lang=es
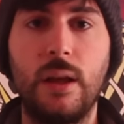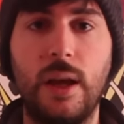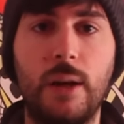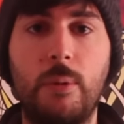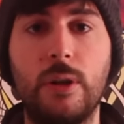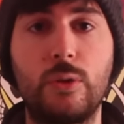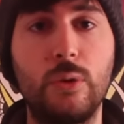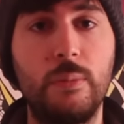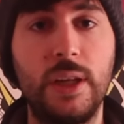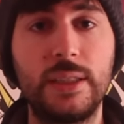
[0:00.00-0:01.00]
el
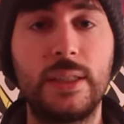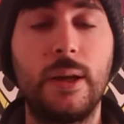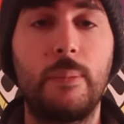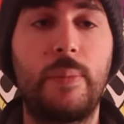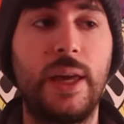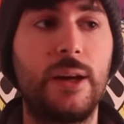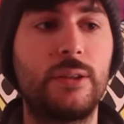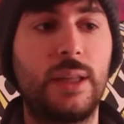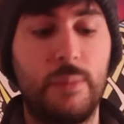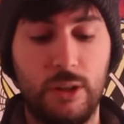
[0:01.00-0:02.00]
Tooth Mix
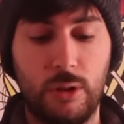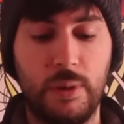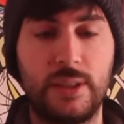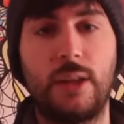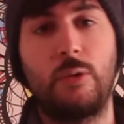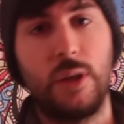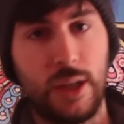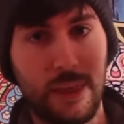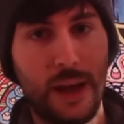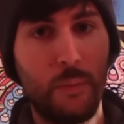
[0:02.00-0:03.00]
pero también estoy pensando, uy,
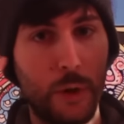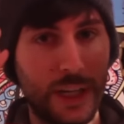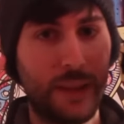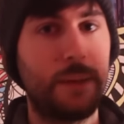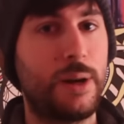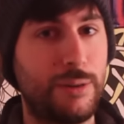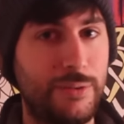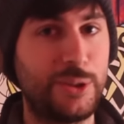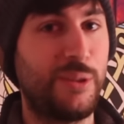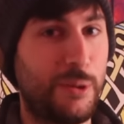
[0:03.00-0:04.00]
quizá muy grande para una
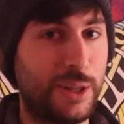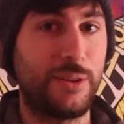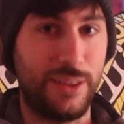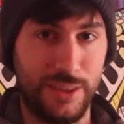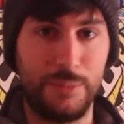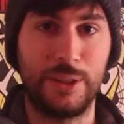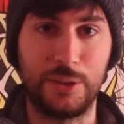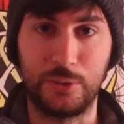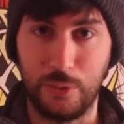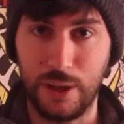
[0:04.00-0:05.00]
foto de 4
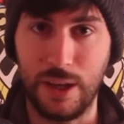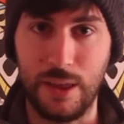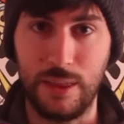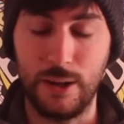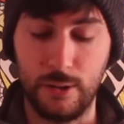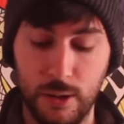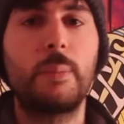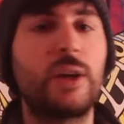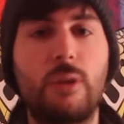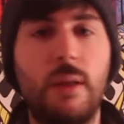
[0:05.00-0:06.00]
centímetros, todo hay que decirlo.
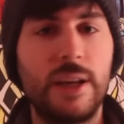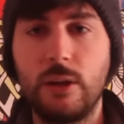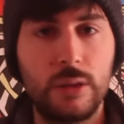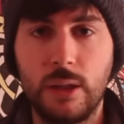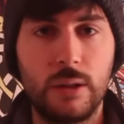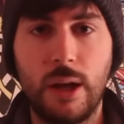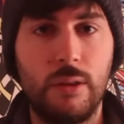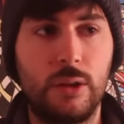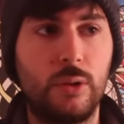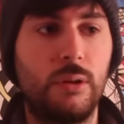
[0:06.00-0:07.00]
Pero todavía no lo tengo claro
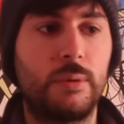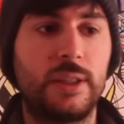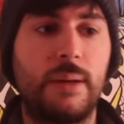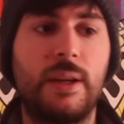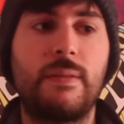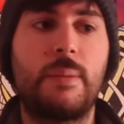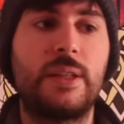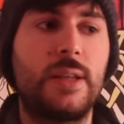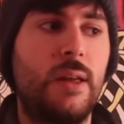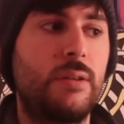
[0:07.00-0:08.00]
del todo, porque también había
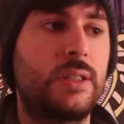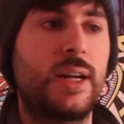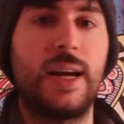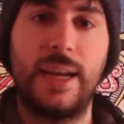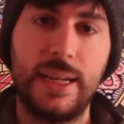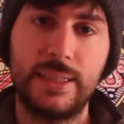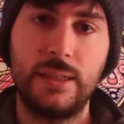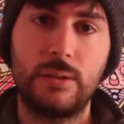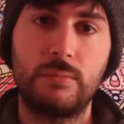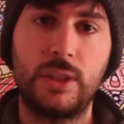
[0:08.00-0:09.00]
pensado en sacar el
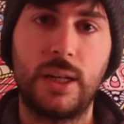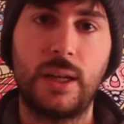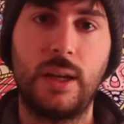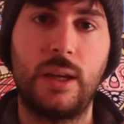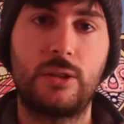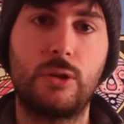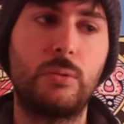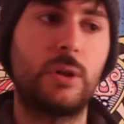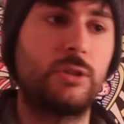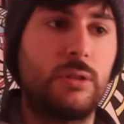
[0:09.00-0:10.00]
Axis, ya que es el
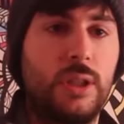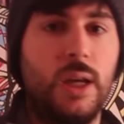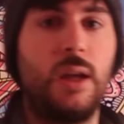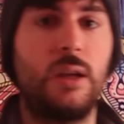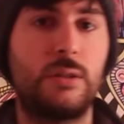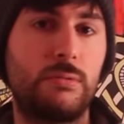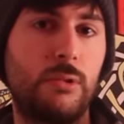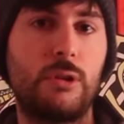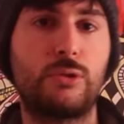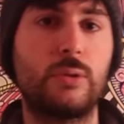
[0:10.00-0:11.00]
cubo que sorteé, es uno
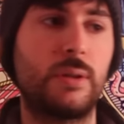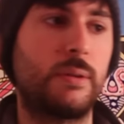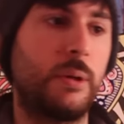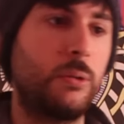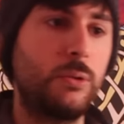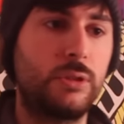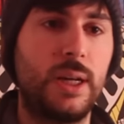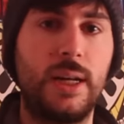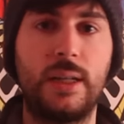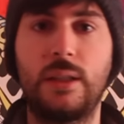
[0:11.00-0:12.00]
de los cubos que más me
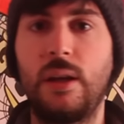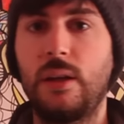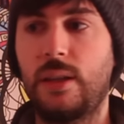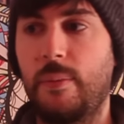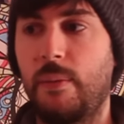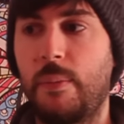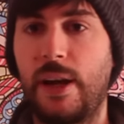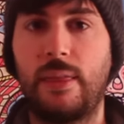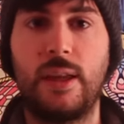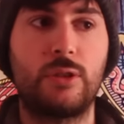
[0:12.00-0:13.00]
gustan, también me
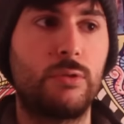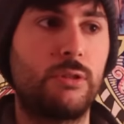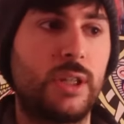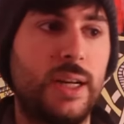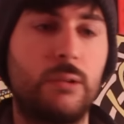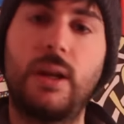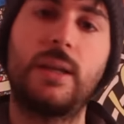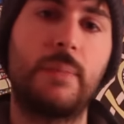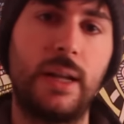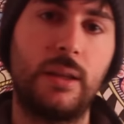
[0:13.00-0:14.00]
parecía chulo sacar un
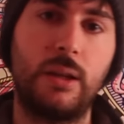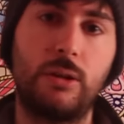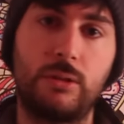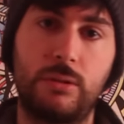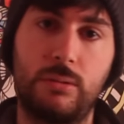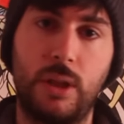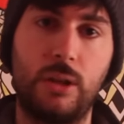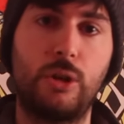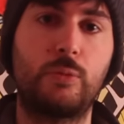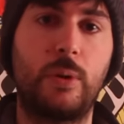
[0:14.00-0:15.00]
animal de los,
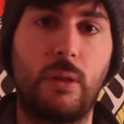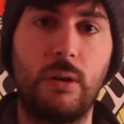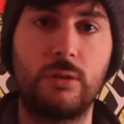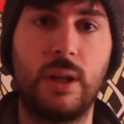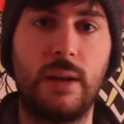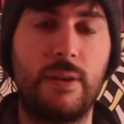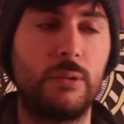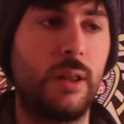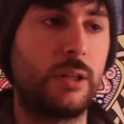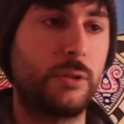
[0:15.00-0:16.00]
del 2x2, de la
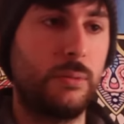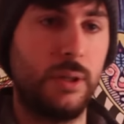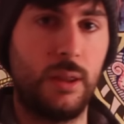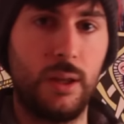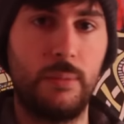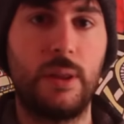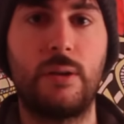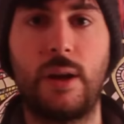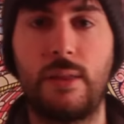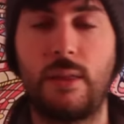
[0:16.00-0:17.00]
fauna del Rubik, del
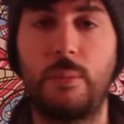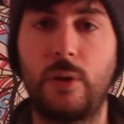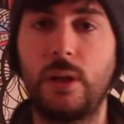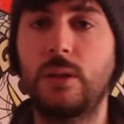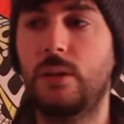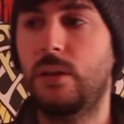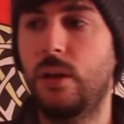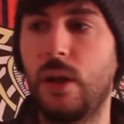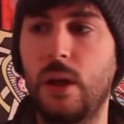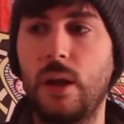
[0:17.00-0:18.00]
vídeo que hice hace poquito,
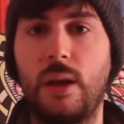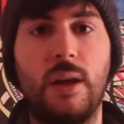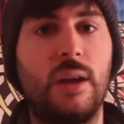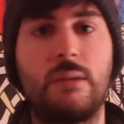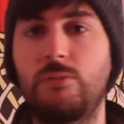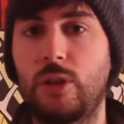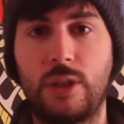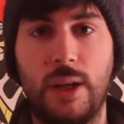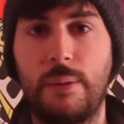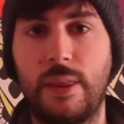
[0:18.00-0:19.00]
eh, no
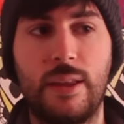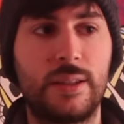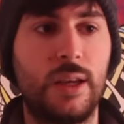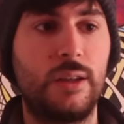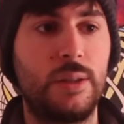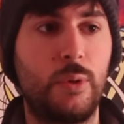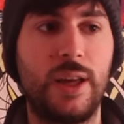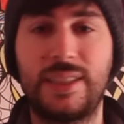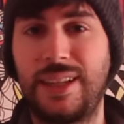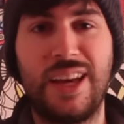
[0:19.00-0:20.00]
sé, la verdad es que si
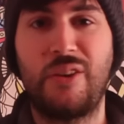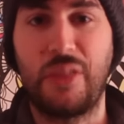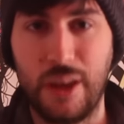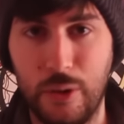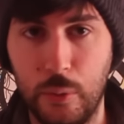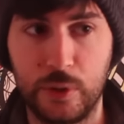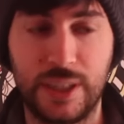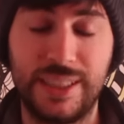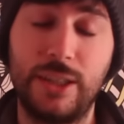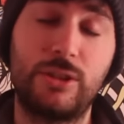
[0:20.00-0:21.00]
pudiera saldría con 100 cubos,
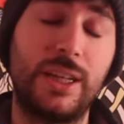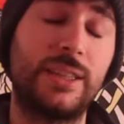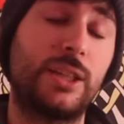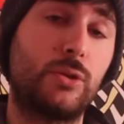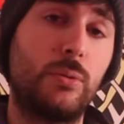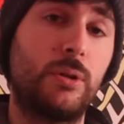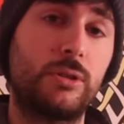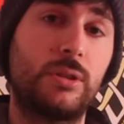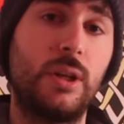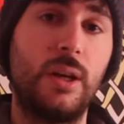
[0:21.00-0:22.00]
así que no sé qué tres
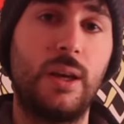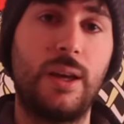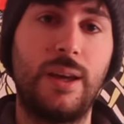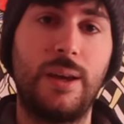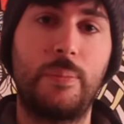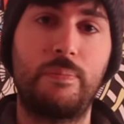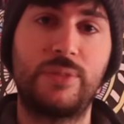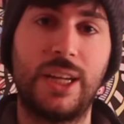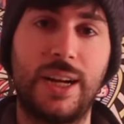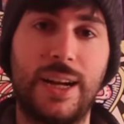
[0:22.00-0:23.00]
cubos eh,
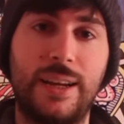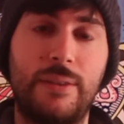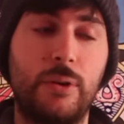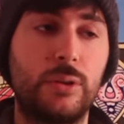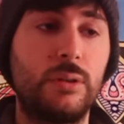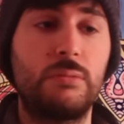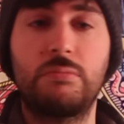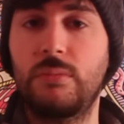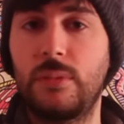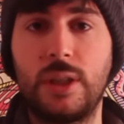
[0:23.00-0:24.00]
sacar en la
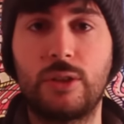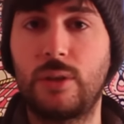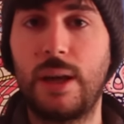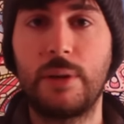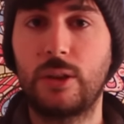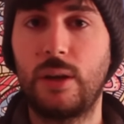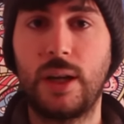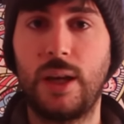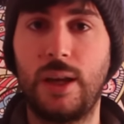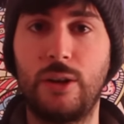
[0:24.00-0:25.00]
foto, y estoy abierto a
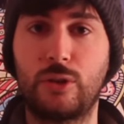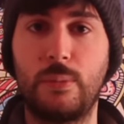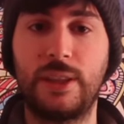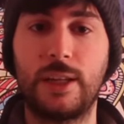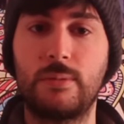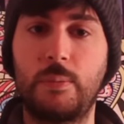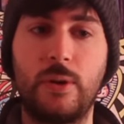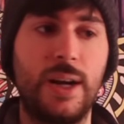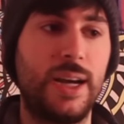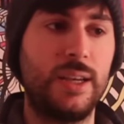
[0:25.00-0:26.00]
que en los comentarios me
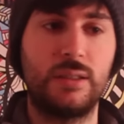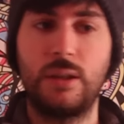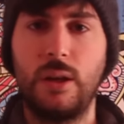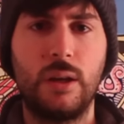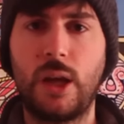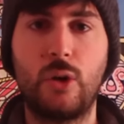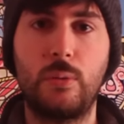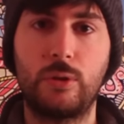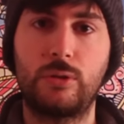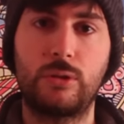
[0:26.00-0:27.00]
pongáis qué
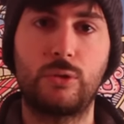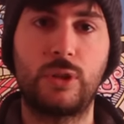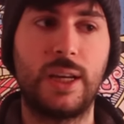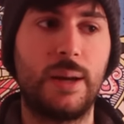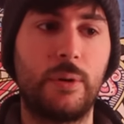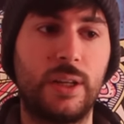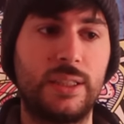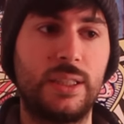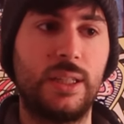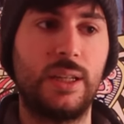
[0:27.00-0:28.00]
cubos os gustaría, porque
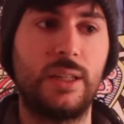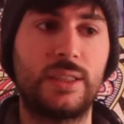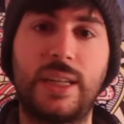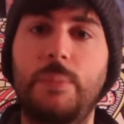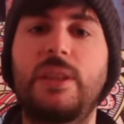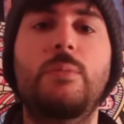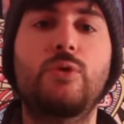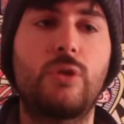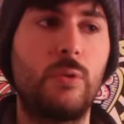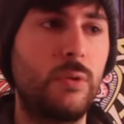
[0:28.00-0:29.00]
si se repite
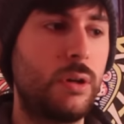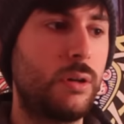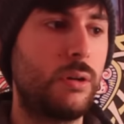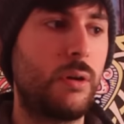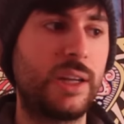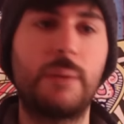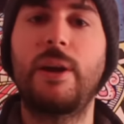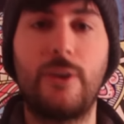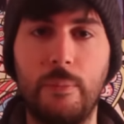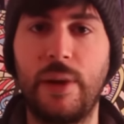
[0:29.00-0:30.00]
mucho uno o alguien
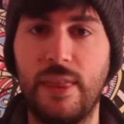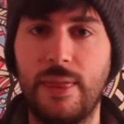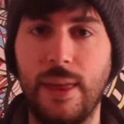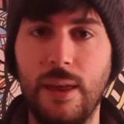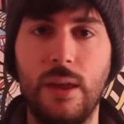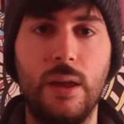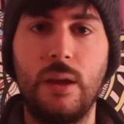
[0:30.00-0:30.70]
me convence,